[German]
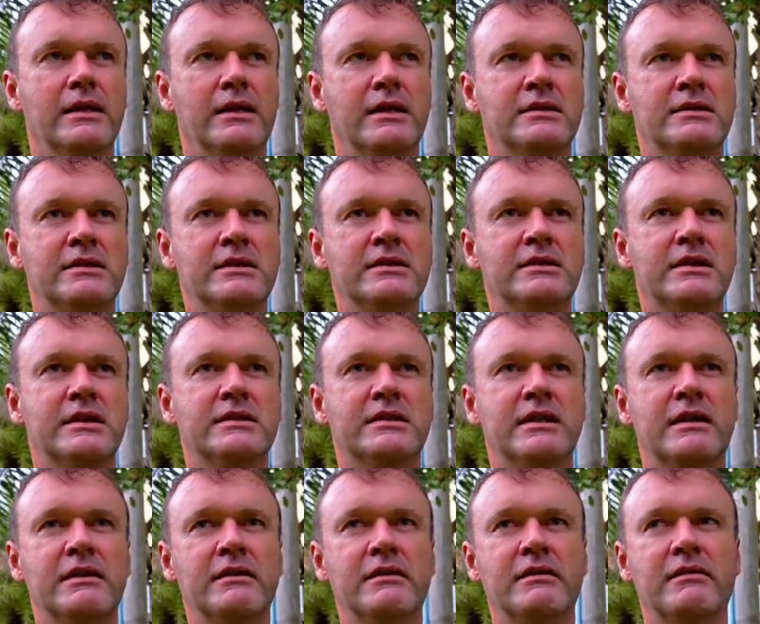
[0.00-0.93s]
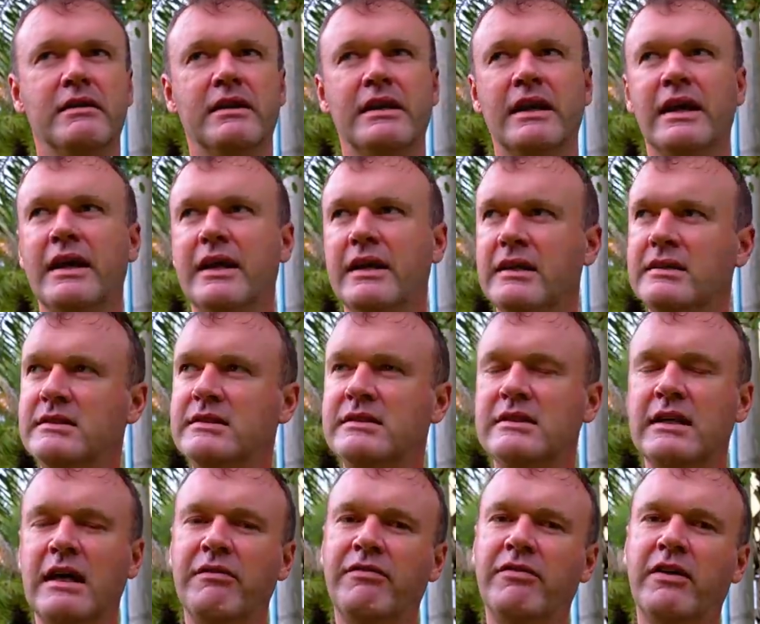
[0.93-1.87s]
das ist jetzt ein, nee, das
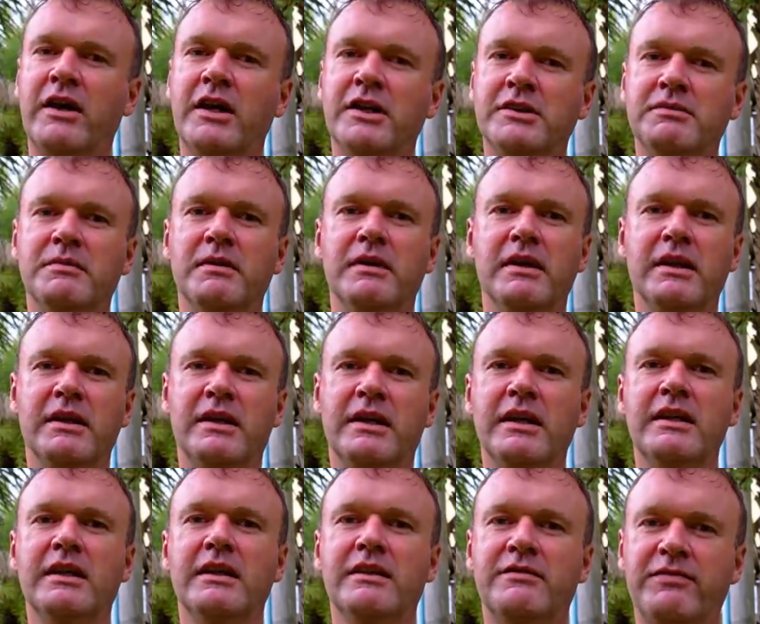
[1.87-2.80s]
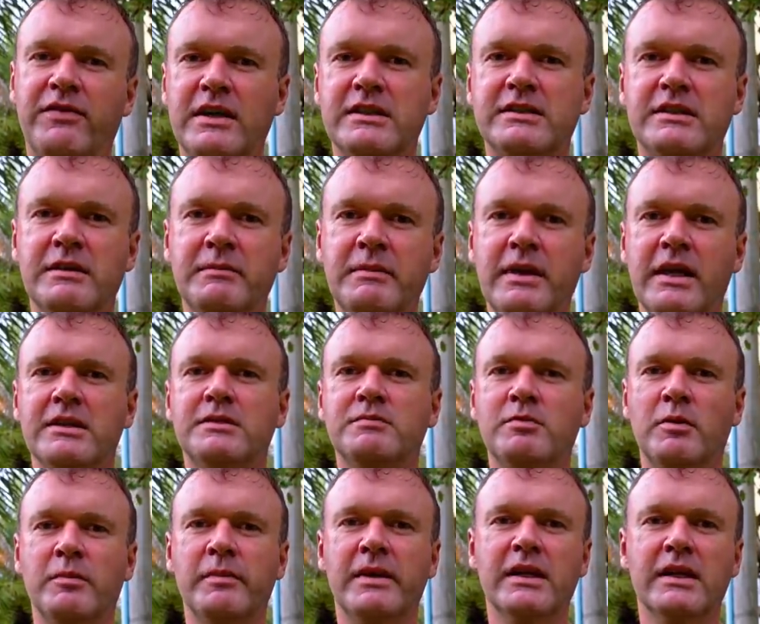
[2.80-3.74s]
ist auch falsch. Ich hätte jetzt fast im
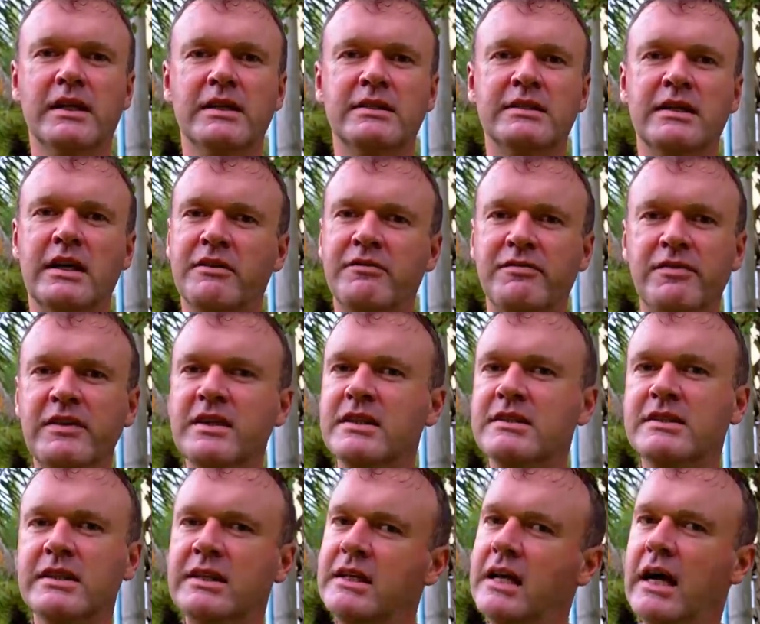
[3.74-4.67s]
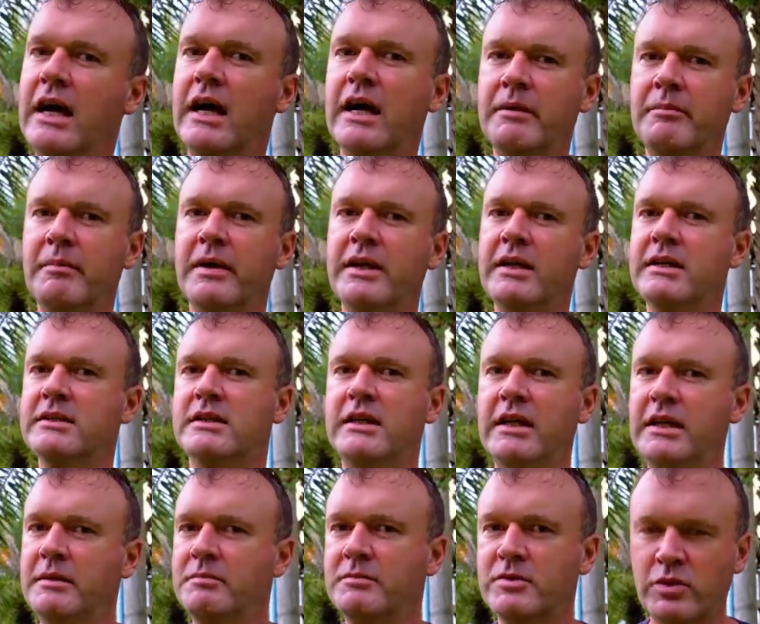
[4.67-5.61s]
ersten Moment gesagt, 40 Jahre meines
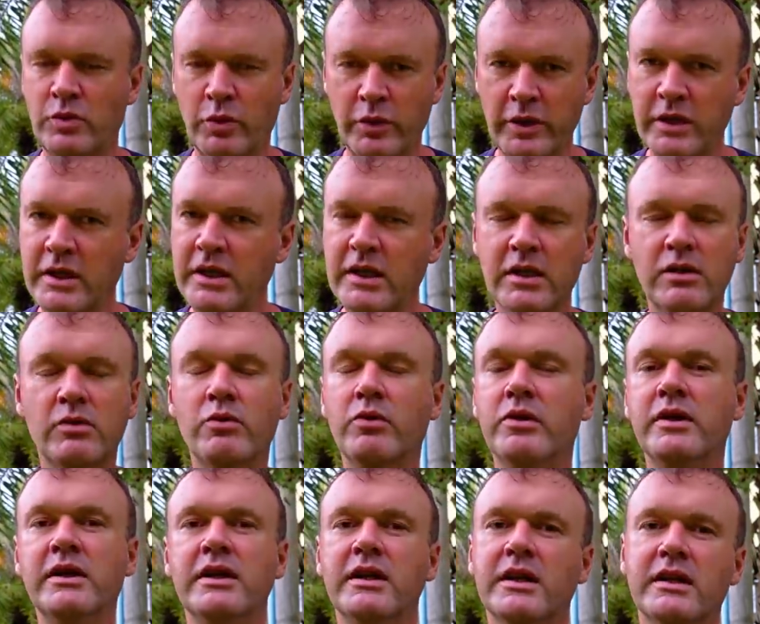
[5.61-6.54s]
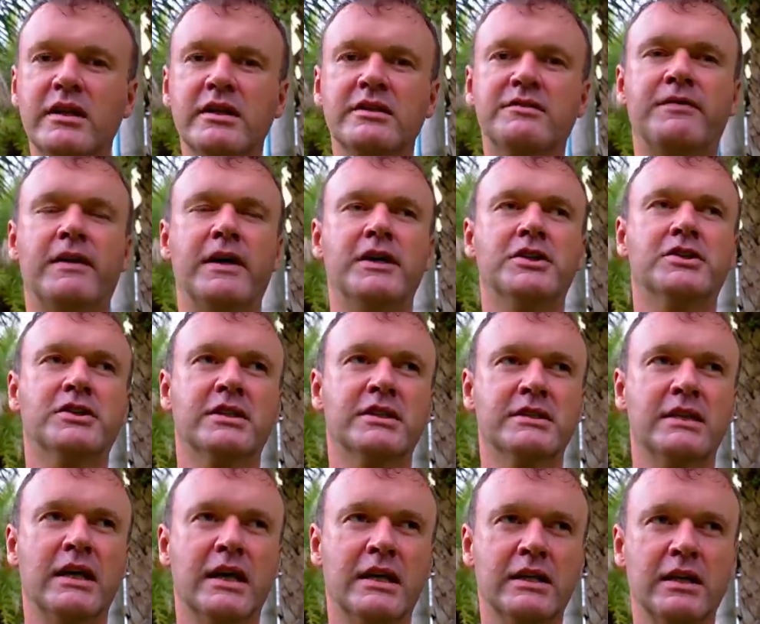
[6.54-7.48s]
Lebens ruiniert. Ruiniert ist falsch
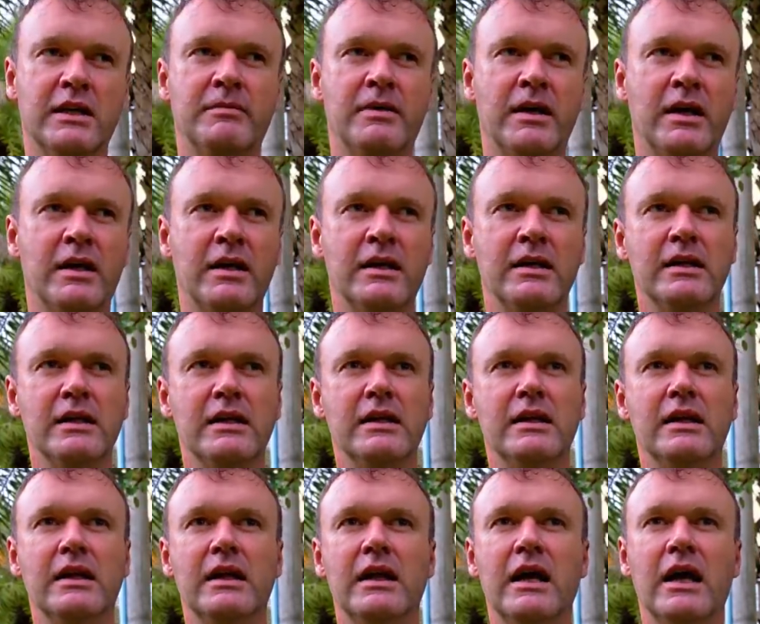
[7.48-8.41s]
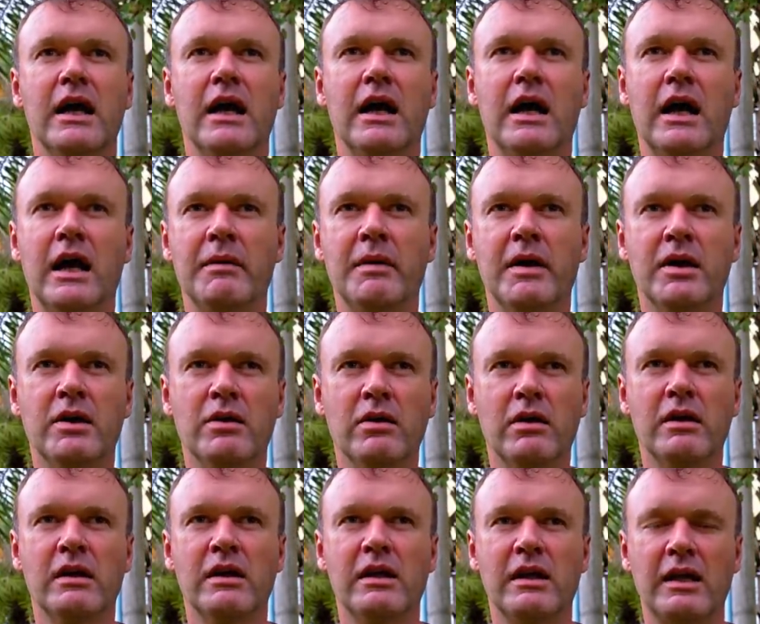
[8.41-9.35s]
gesagt, aber, aber
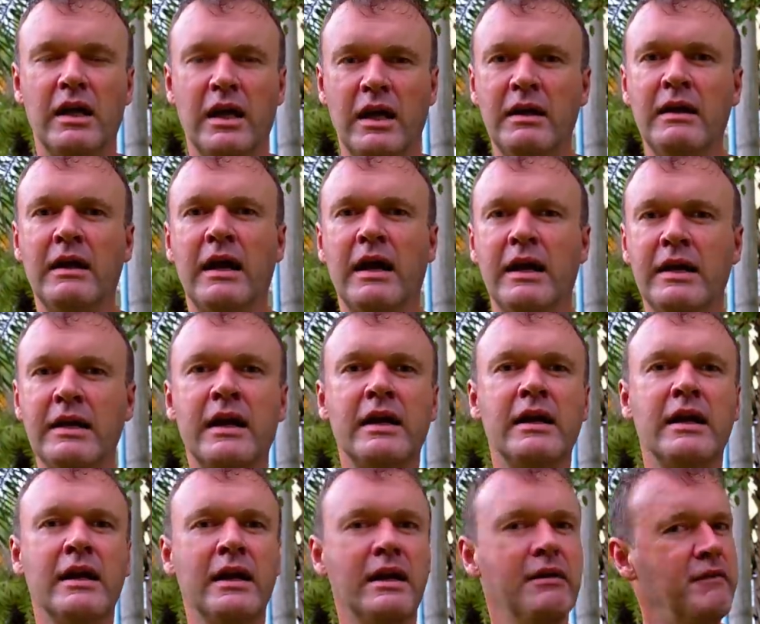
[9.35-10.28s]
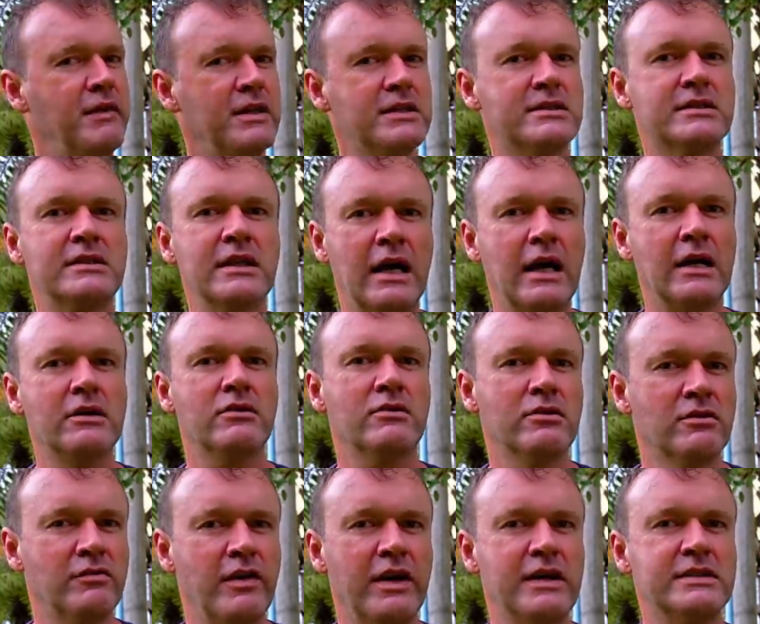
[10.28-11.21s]
in, in einer gewissen Art
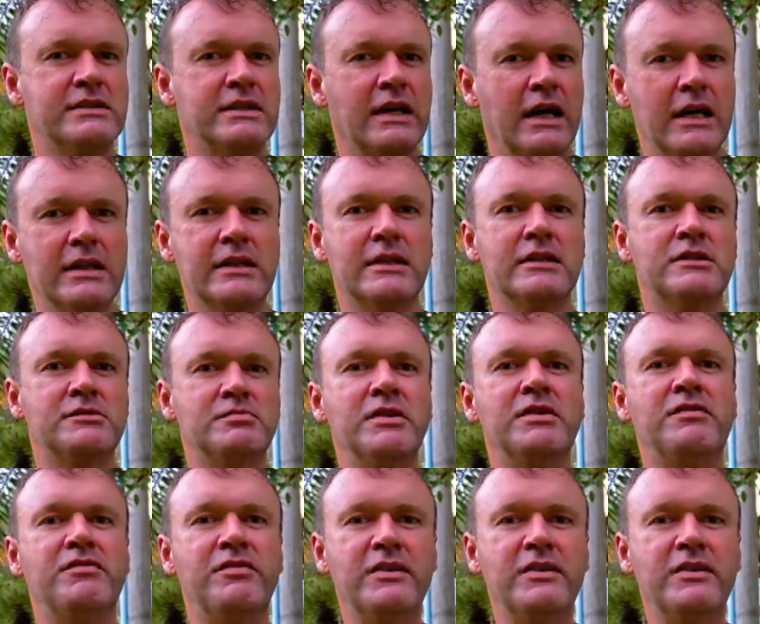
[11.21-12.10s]
und Weise hat es mich